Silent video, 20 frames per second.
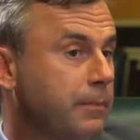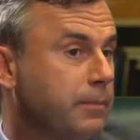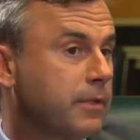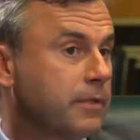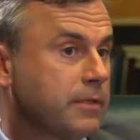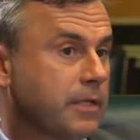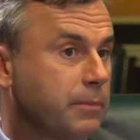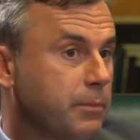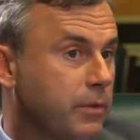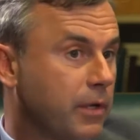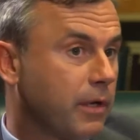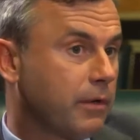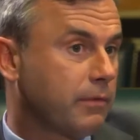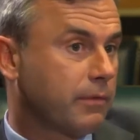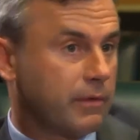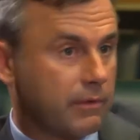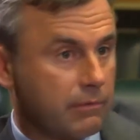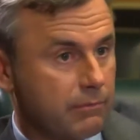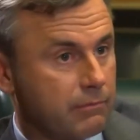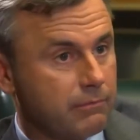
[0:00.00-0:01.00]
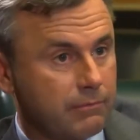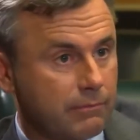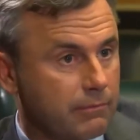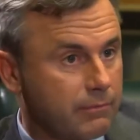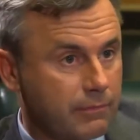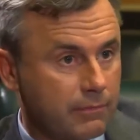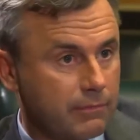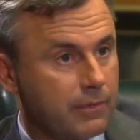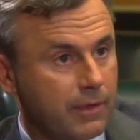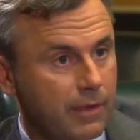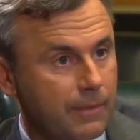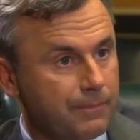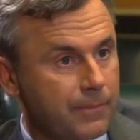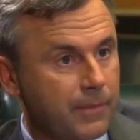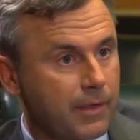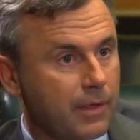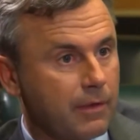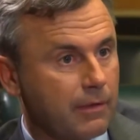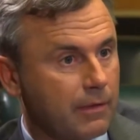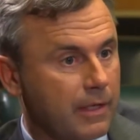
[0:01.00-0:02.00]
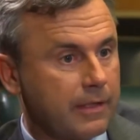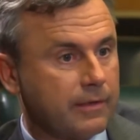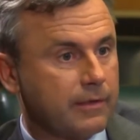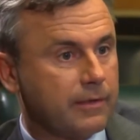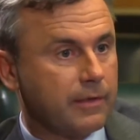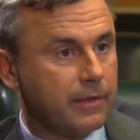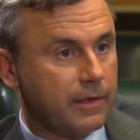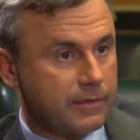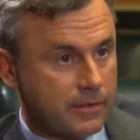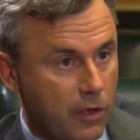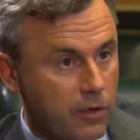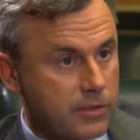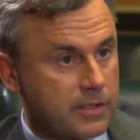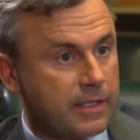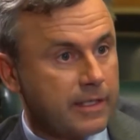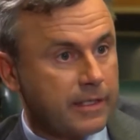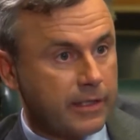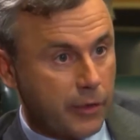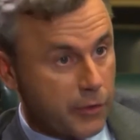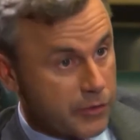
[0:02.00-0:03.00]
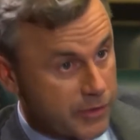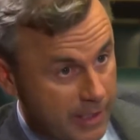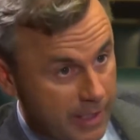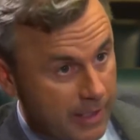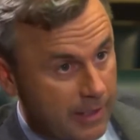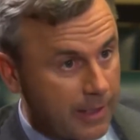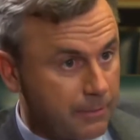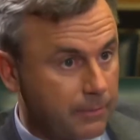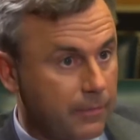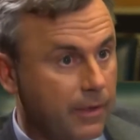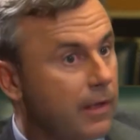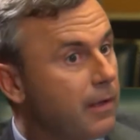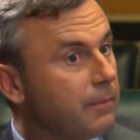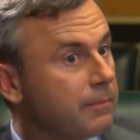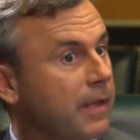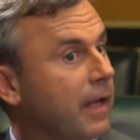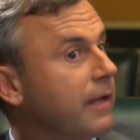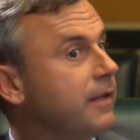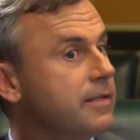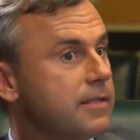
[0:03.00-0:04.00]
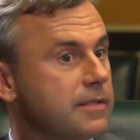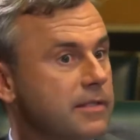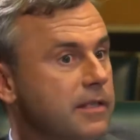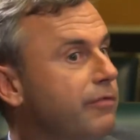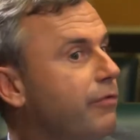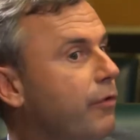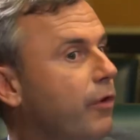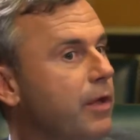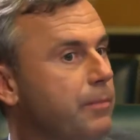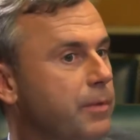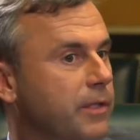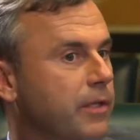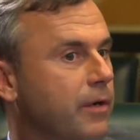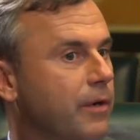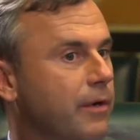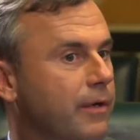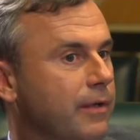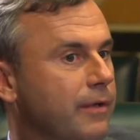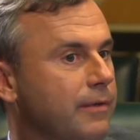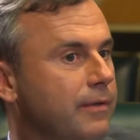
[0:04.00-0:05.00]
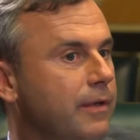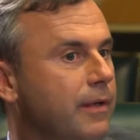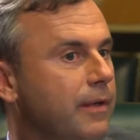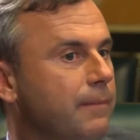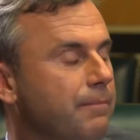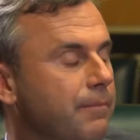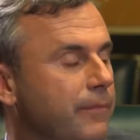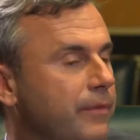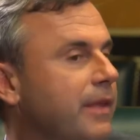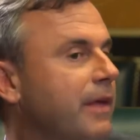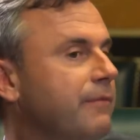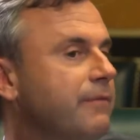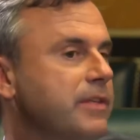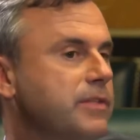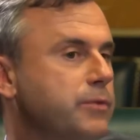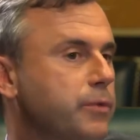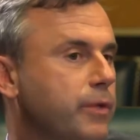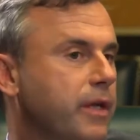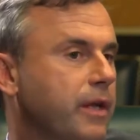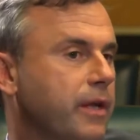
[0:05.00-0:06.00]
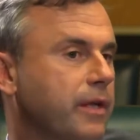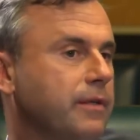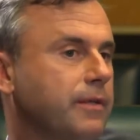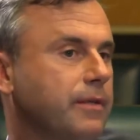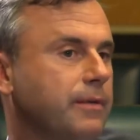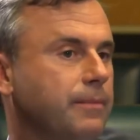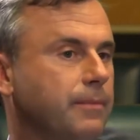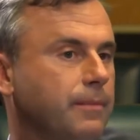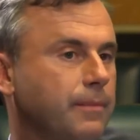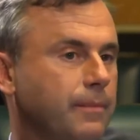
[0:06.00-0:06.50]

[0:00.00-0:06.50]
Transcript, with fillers: lebt, es gibt ja mm, Leute, die, also Ausländer, in Österreich leben, dann ist es der volle Betrag. Ne? Und dann wäre es nur gerecht.